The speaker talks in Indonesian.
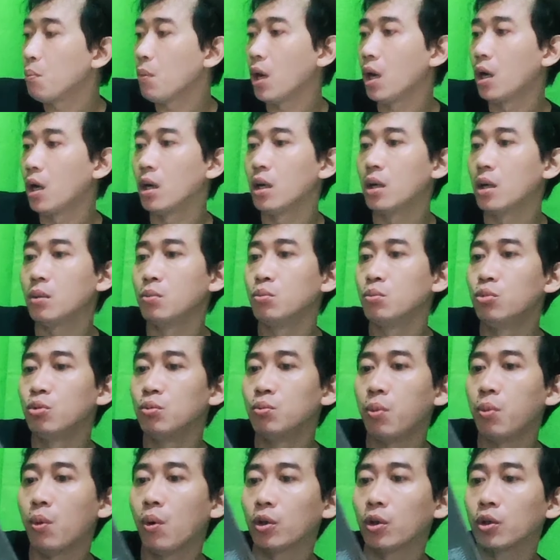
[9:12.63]
uh,
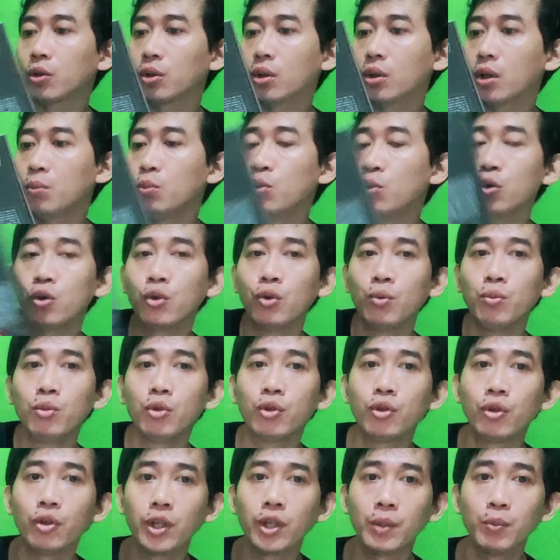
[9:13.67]

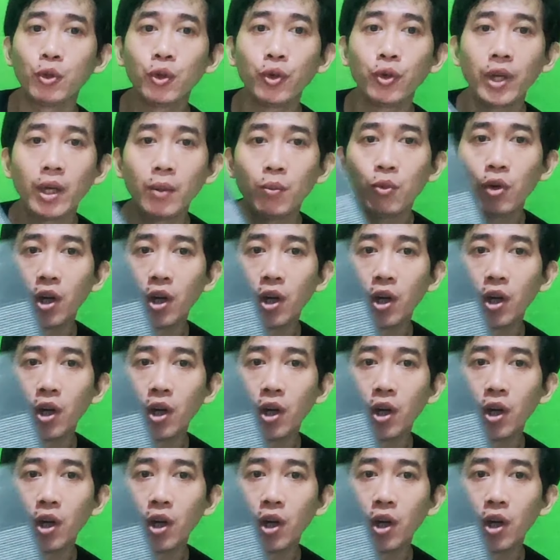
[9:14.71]
buku ya